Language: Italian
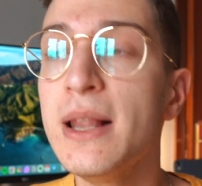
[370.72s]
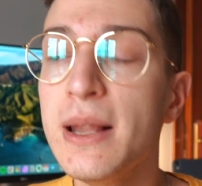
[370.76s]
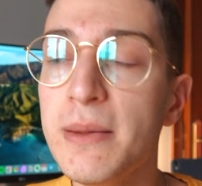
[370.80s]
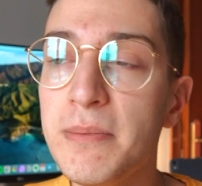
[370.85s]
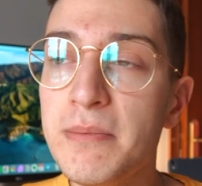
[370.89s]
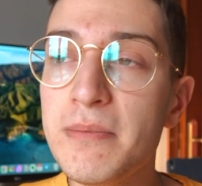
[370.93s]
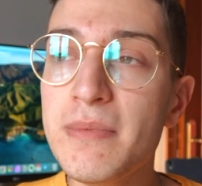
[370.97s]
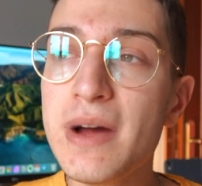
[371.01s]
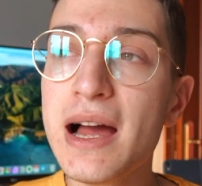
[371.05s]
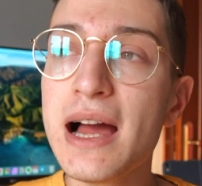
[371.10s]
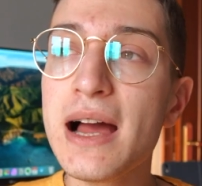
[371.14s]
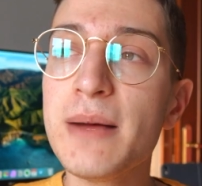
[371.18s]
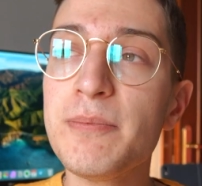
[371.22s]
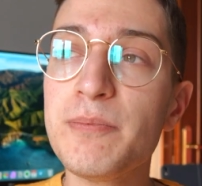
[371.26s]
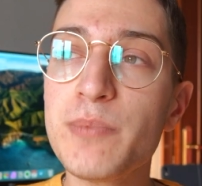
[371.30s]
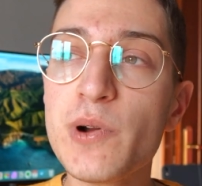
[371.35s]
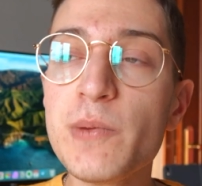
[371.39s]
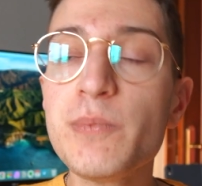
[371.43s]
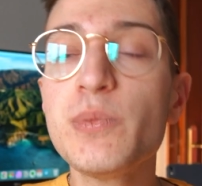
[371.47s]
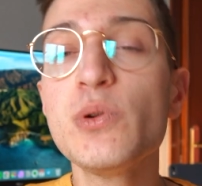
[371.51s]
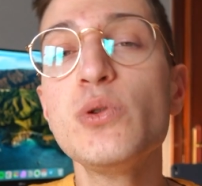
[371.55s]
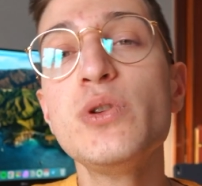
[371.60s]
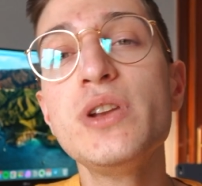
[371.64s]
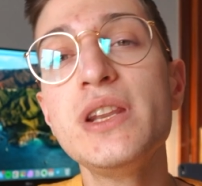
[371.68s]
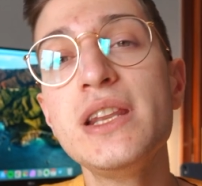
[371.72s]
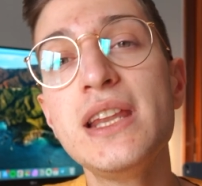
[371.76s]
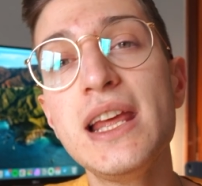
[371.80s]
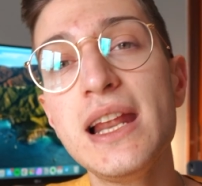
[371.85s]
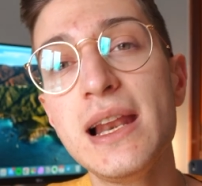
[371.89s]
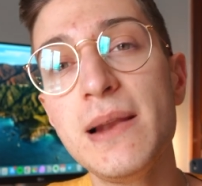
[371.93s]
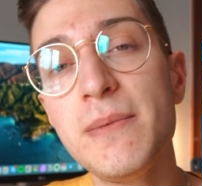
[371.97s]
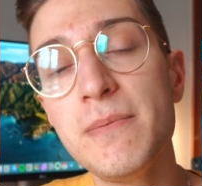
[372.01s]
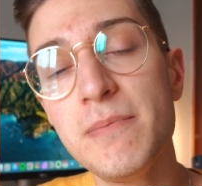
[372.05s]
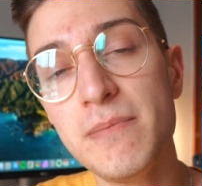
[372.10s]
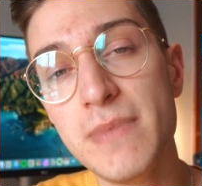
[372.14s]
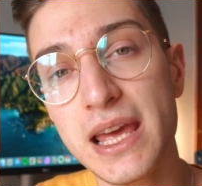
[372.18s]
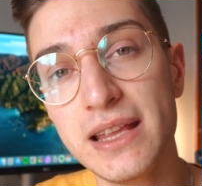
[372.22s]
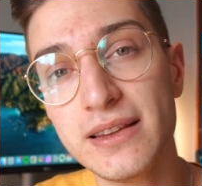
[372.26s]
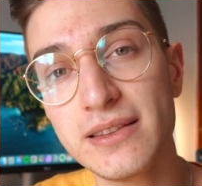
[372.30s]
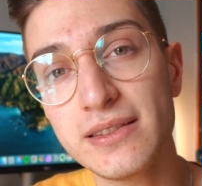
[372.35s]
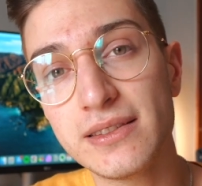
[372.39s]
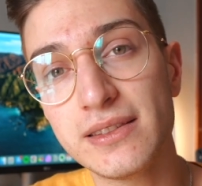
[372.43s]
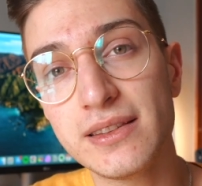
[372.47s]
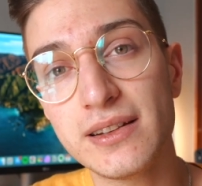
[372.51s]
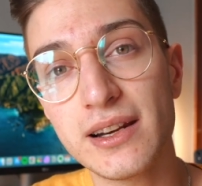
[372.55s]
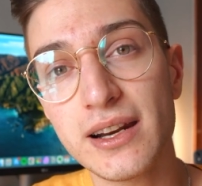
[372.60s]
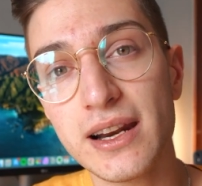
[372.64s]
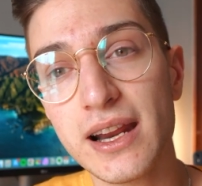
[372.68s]
ma proprio nel
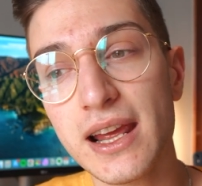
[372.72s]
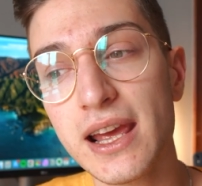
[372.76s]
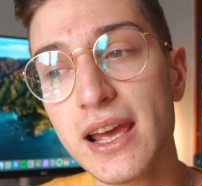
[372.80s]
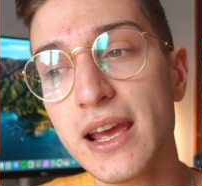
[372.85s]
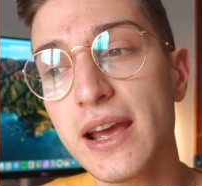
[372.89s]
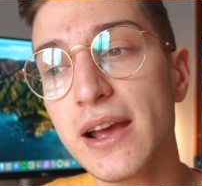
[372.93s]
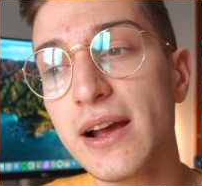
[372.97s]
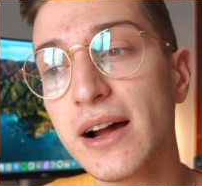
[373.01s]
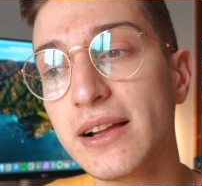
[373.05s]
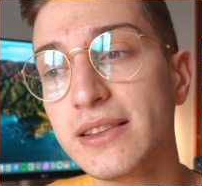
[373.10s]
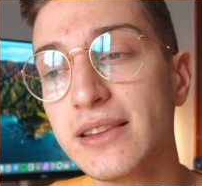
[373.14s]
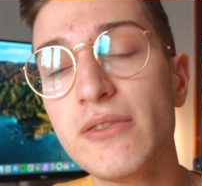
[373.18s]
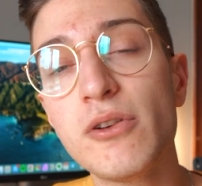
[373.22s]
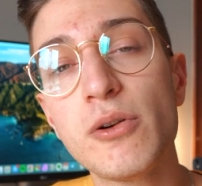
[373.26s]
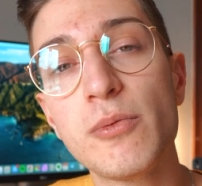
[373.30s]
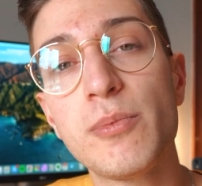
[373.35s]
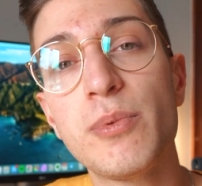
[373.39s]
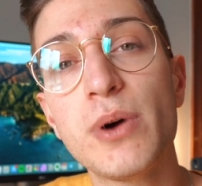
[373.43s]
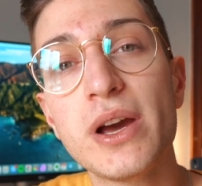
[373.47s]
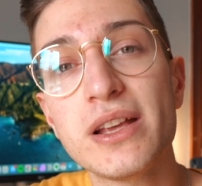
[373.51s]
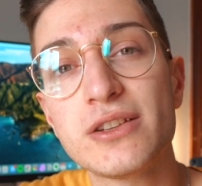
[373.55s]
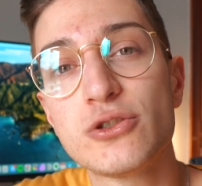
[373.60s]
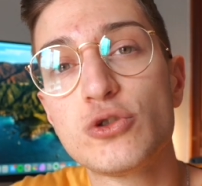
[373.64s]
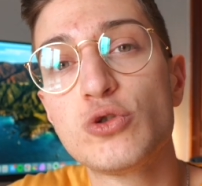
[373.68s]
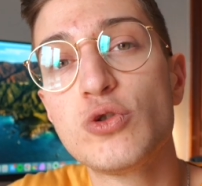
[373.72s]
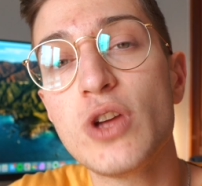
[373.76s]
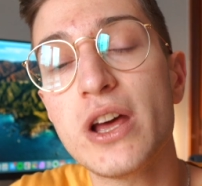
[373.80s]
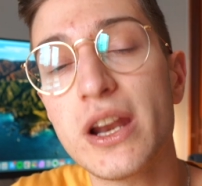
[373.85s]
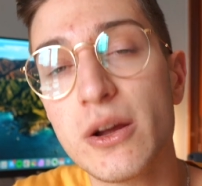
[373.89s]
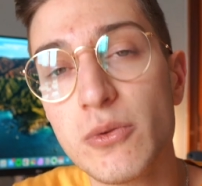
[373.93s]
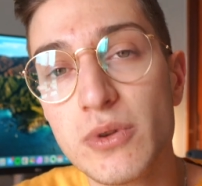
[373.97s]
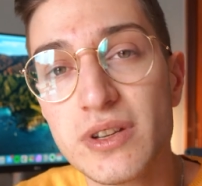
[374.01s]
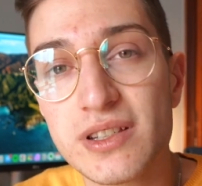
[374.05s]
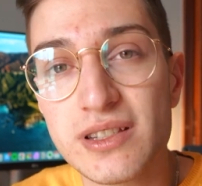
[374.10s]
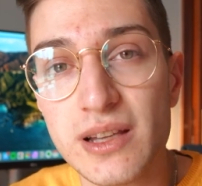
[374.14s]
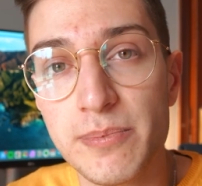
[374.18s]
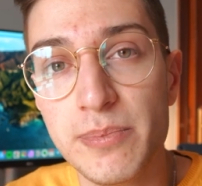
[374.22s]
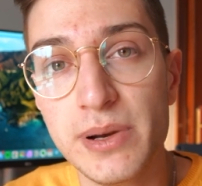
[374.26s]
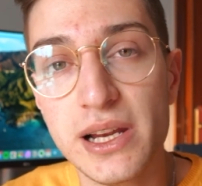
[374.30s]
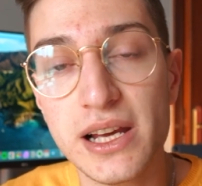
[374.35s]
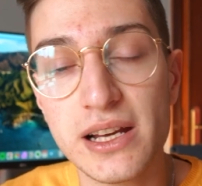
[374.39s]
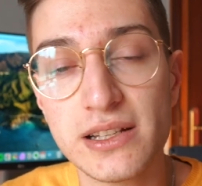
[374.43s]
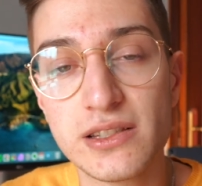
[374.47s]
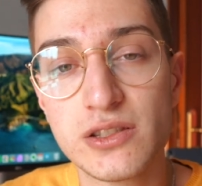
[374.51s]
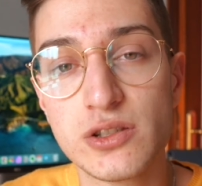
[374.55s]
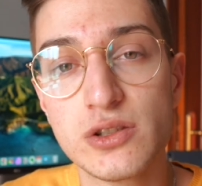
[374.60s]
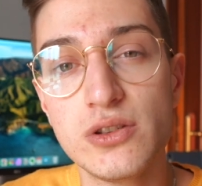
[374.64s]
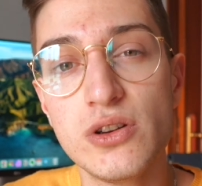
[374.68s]
mentre andavo poi a studiare questa
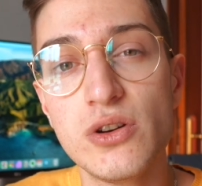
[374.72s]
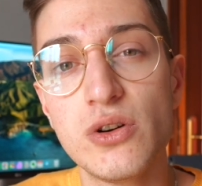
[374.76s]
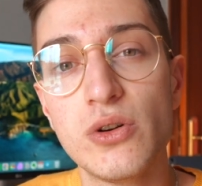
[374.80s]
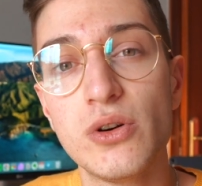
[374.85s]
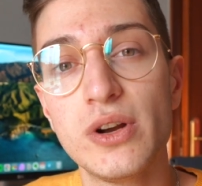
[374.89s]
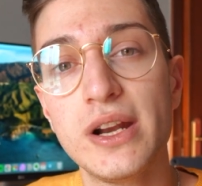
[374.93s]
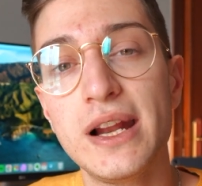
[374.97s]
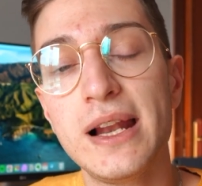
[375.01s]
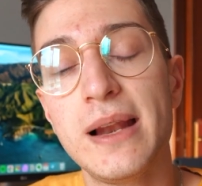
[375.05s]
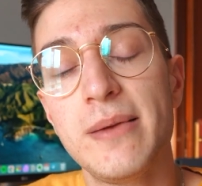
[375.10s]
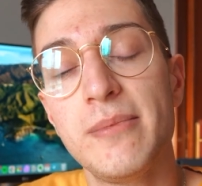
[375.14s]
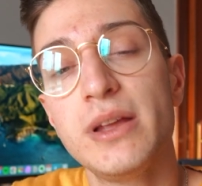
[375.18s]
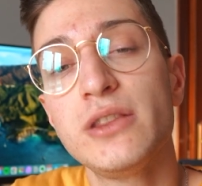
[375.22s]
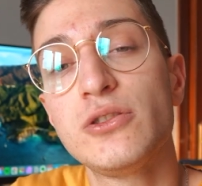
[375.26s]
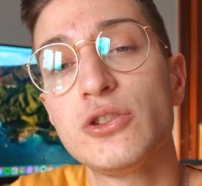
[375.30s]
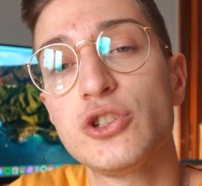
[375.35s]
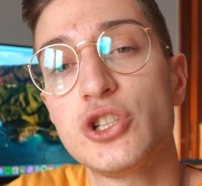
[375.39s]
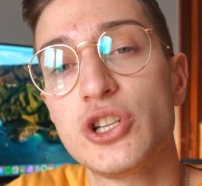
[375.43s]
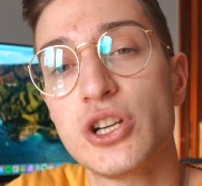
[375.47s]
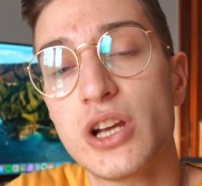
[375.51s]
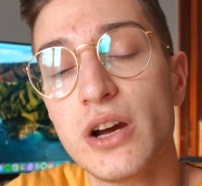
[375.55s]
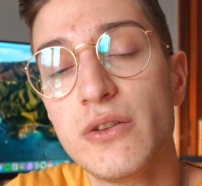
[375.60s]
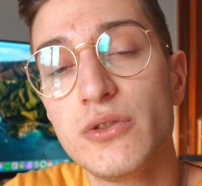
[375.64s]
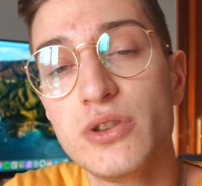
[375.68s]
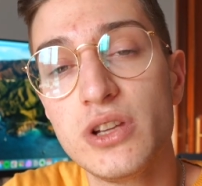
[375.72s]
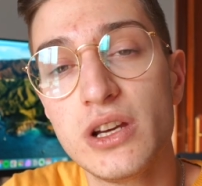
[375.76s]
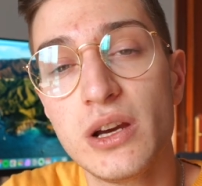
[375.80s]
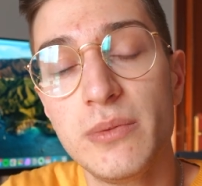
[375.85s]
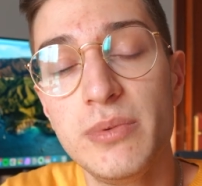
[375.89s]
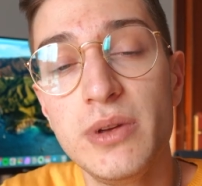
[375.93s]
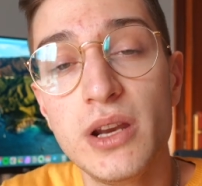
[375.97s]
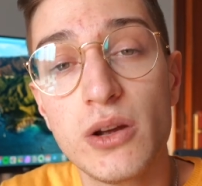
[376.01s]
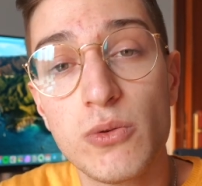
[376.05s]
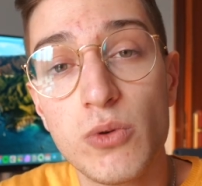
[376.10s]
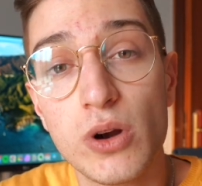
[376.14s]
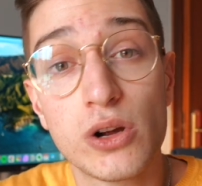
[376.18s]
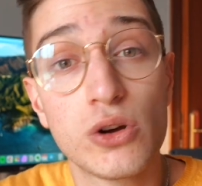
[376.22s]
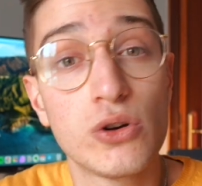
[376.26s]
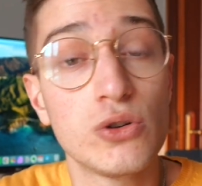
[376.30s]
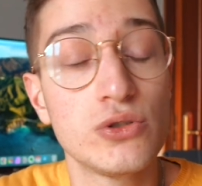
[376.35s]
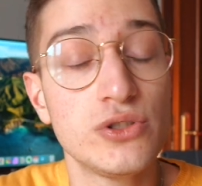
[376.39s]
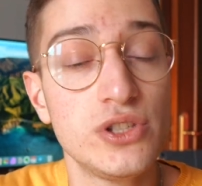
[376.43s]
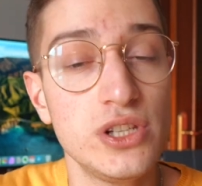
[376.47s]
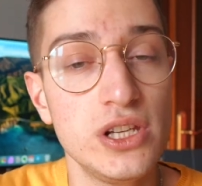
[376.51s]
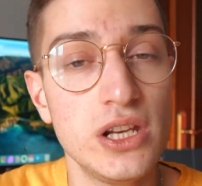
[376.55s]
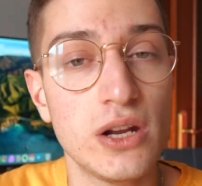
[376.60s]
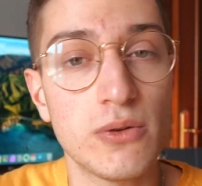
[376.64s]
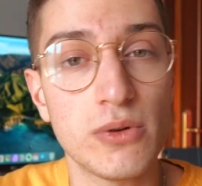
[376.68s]
applicazione, nel mentre cercavo di capire
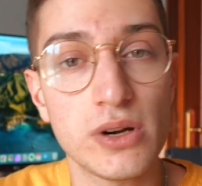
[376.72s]
qualcosina,